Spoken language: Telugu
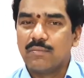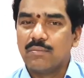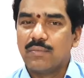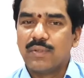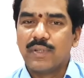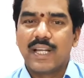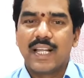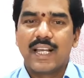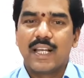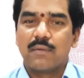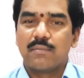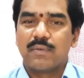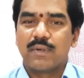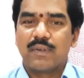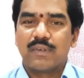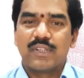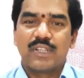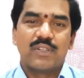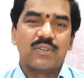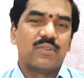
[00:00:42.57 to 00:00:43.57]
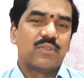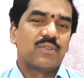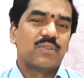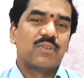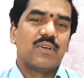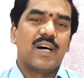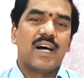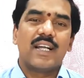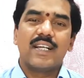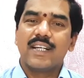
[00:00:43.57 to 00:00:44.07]
మూడు నెలలప్పుడు ఒక
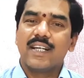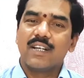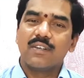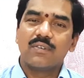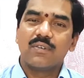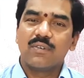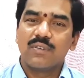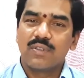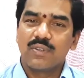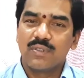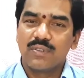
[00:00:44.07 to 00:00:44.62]
డోసు ఆరు నెలలకు ఒక